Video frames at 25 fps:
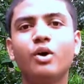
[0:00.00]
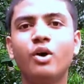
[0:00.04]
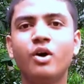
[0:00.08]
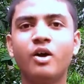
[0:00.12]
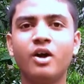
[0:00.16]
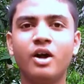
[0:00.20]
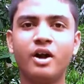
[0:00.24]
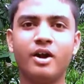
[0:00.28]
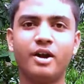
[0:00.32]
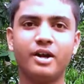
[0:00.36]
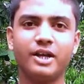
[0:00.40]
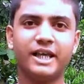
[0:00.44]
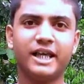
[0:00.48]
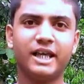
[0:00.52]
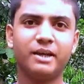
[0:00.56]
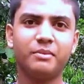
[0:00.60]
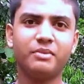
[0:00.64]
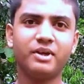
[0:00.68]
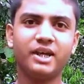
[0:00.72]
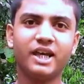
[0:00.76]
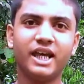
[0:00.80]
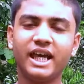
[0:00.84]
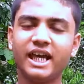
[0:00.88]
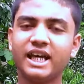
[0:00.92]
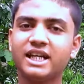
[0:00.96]
রিয়েলমি
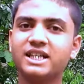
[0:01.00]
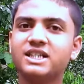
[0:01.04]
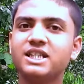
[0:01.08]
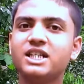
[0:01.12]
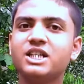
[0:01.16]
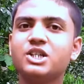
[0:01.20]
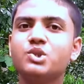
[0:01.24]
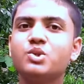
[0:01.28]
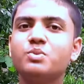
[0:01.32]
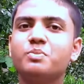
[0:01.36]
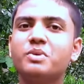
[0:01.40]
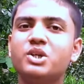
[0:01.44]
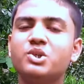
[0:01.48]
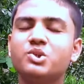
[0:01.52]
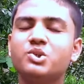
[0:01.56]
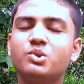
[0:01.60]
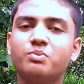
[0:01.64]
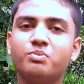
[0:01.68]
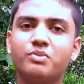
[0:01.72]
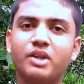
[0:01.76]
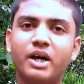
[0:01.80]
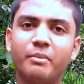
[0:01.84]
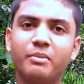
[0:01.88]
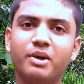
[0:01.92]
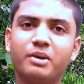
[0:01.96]
এক্স থ্রি সুপার জুম
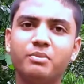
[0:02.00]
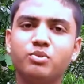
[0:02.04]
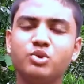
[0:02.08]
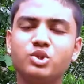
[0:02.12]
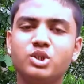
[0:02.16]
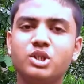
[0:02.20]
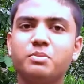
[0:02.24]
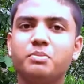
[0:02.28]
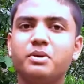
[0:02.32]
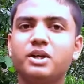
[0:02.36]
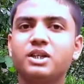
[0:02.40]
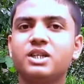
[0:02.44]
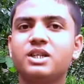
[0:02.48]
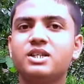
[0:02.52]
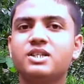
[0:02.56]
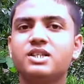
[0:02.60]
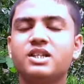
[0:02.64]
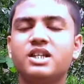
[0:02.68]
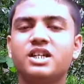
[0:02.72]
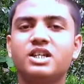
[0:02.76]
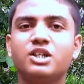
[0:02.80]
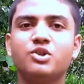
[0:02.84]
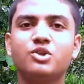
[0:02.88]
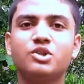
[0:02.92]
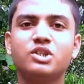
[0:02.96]
নামেই বুঝতে পারতেছেন এটা
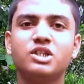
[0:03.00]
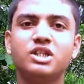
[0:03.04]
হচ্ছে